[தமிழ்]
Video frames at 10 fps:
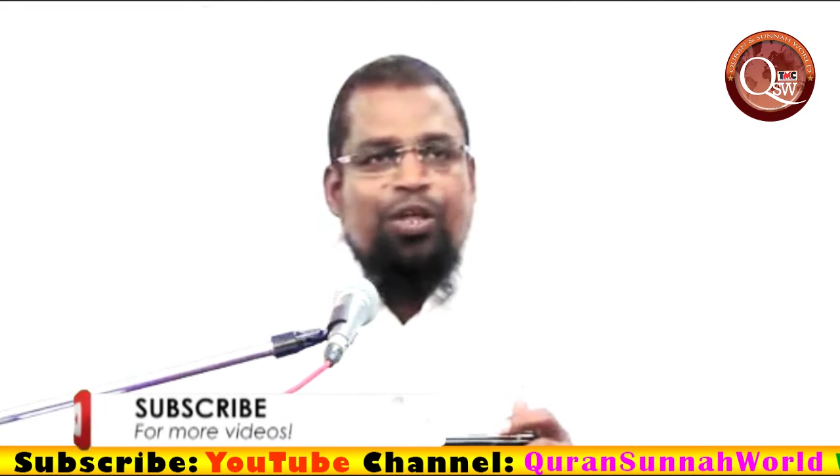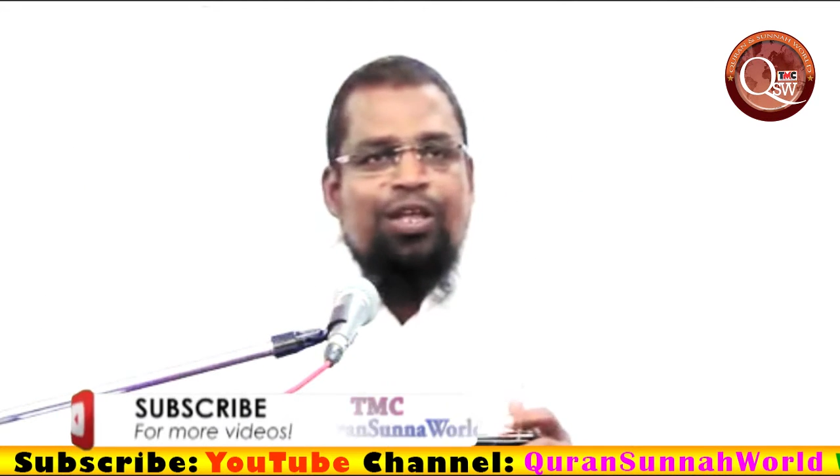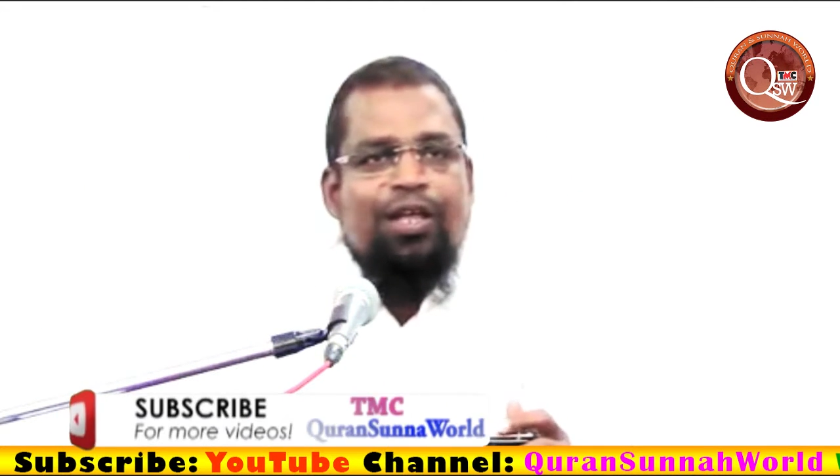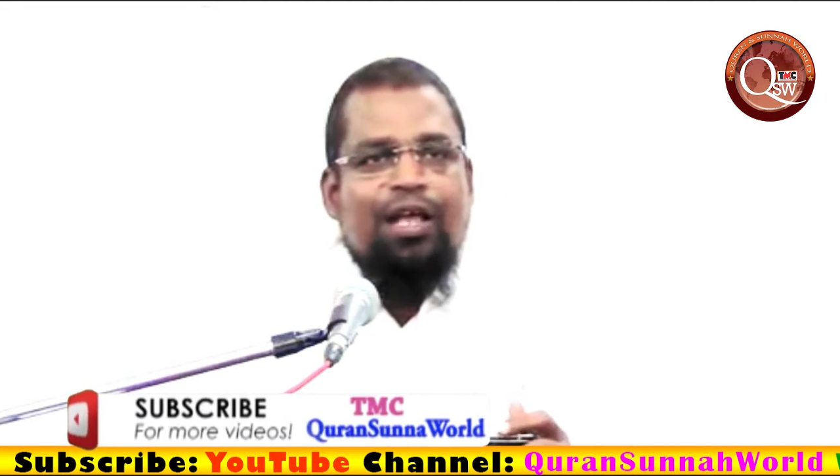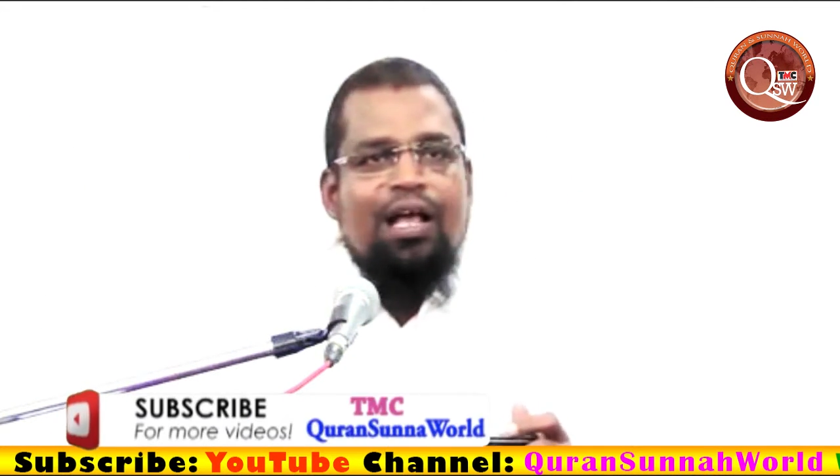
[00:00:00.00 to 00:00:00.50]

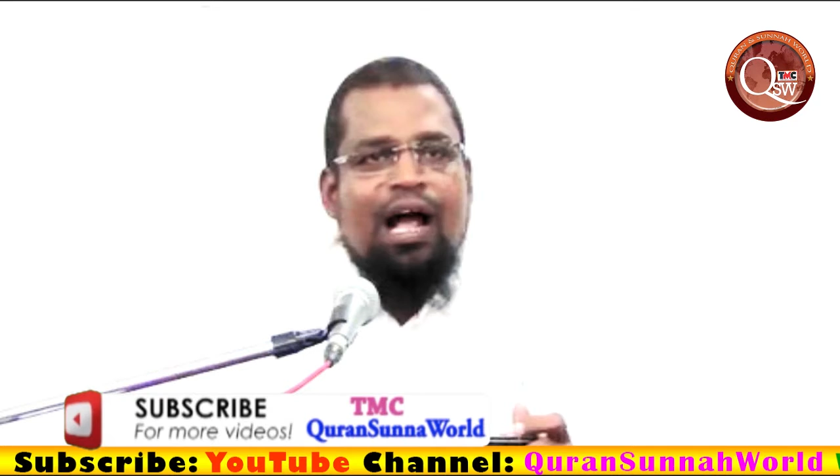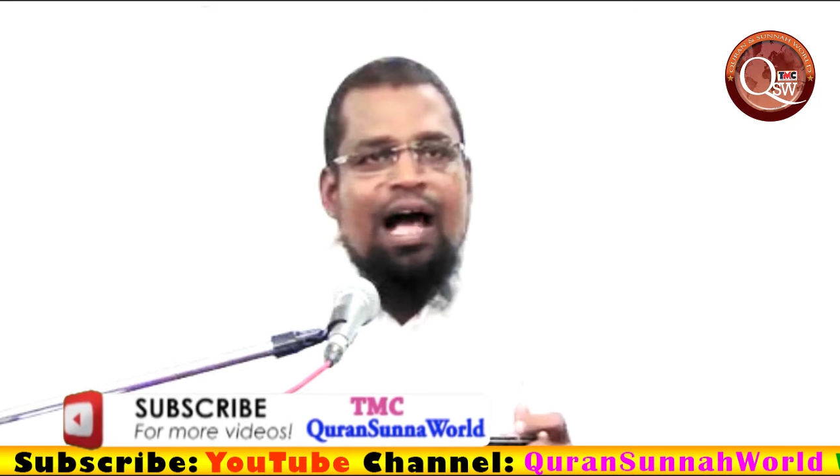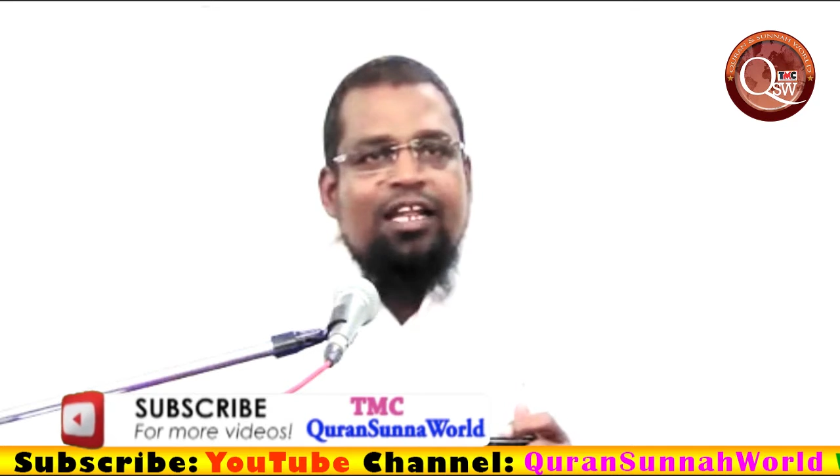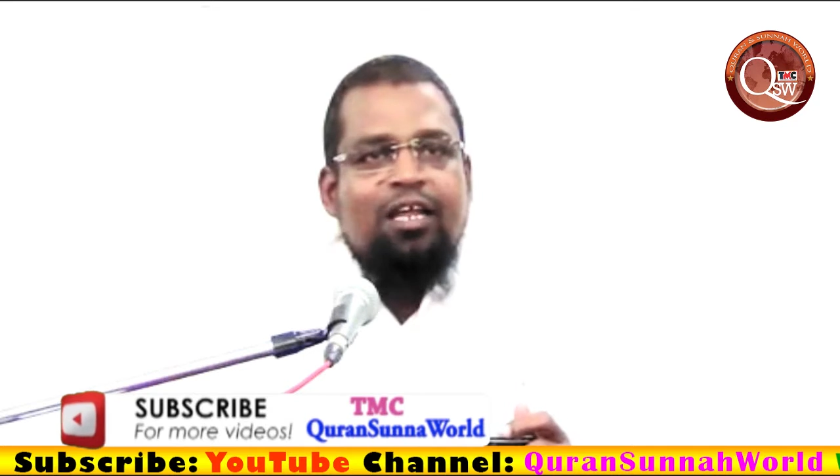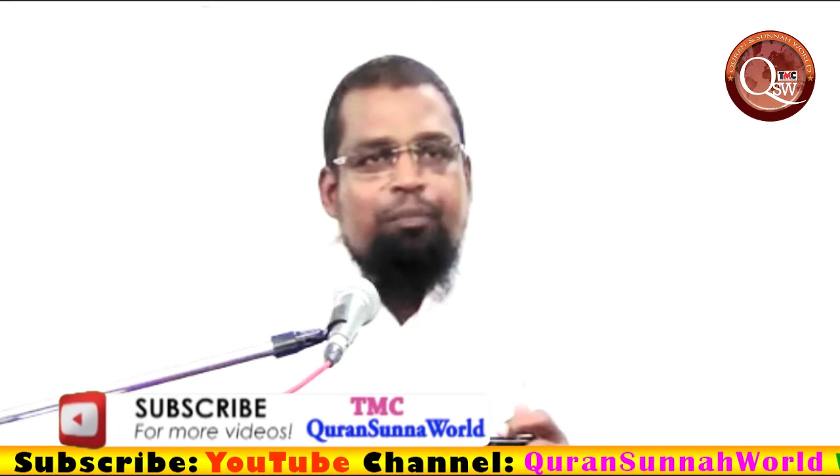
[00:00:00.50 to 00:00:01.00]
போய்
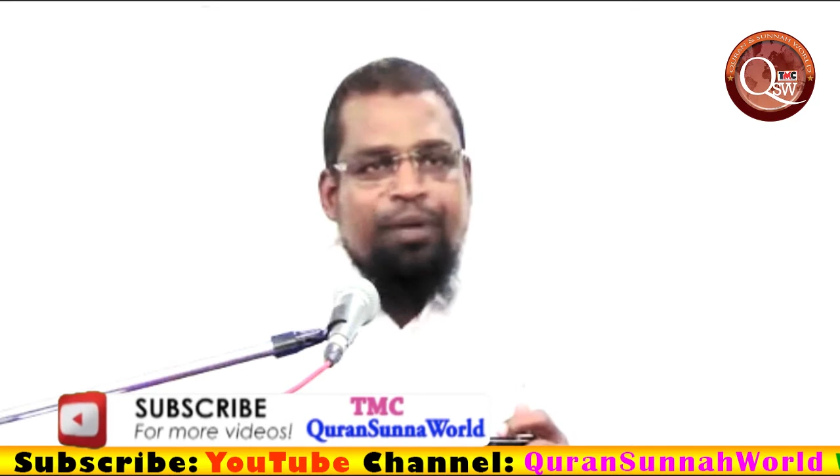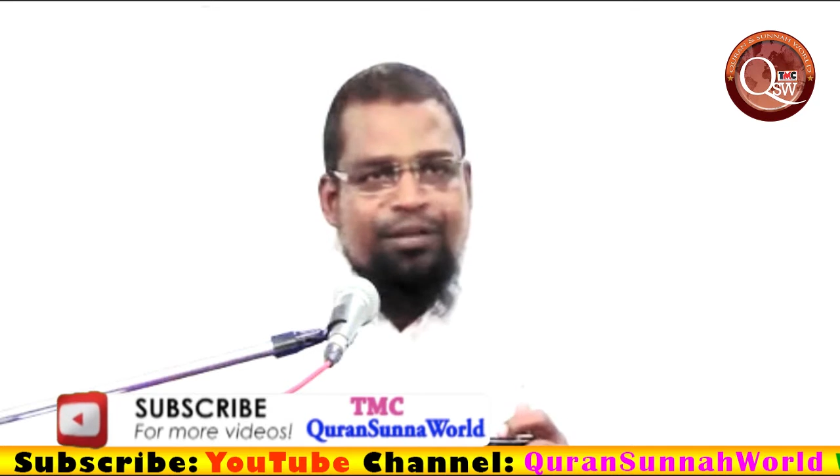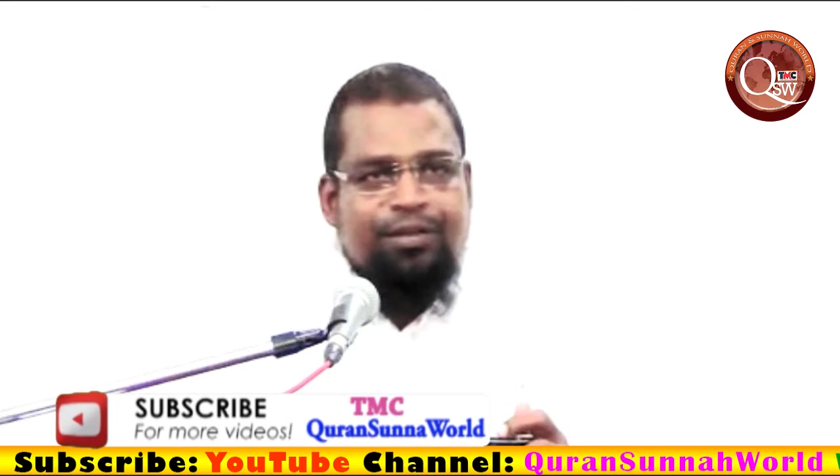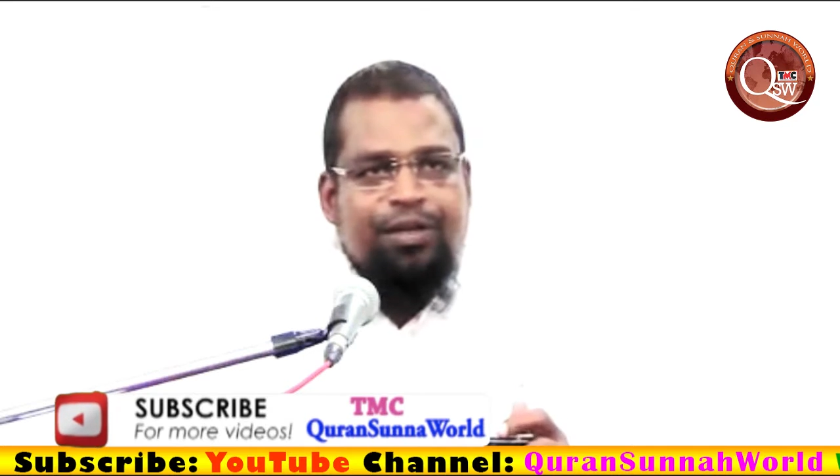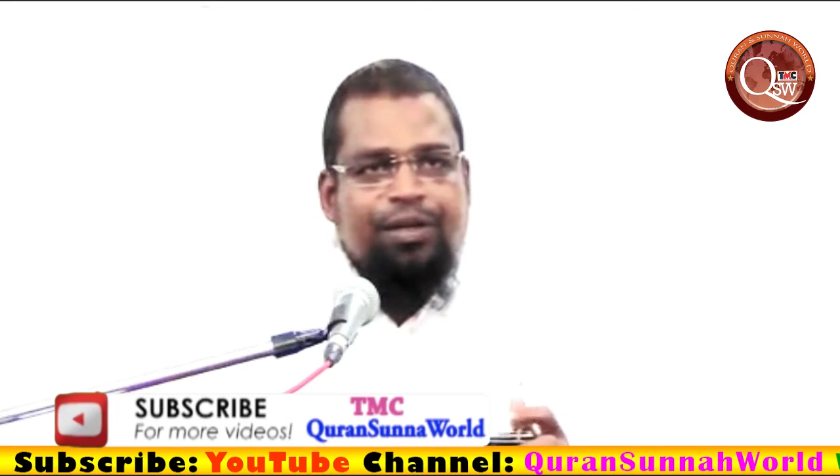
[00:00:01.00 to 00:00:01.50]
அதை
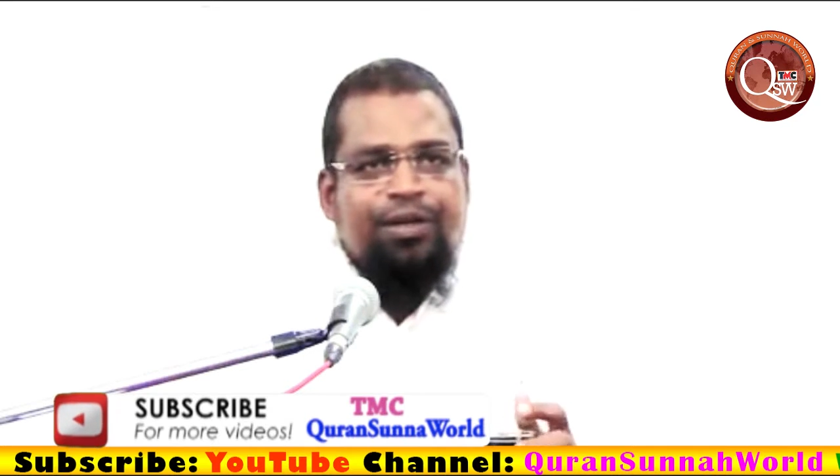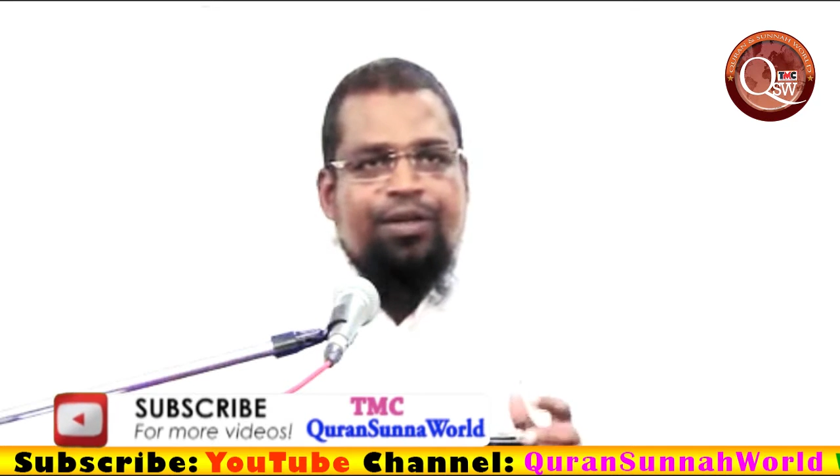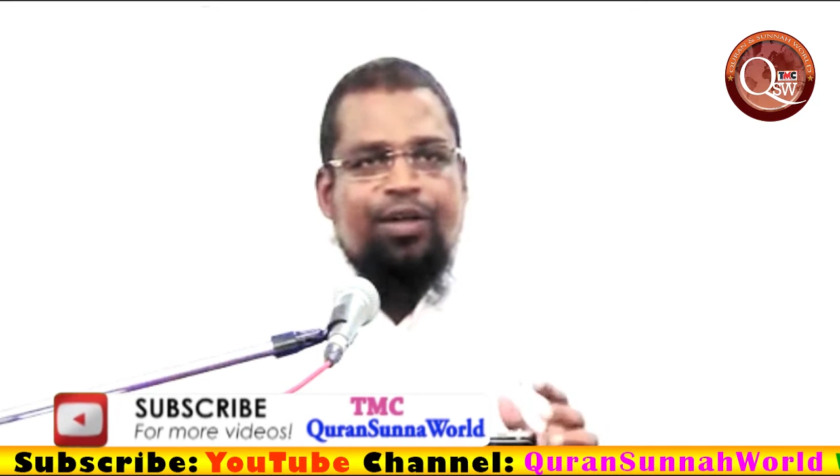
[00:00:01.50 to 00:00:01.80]
பீத்து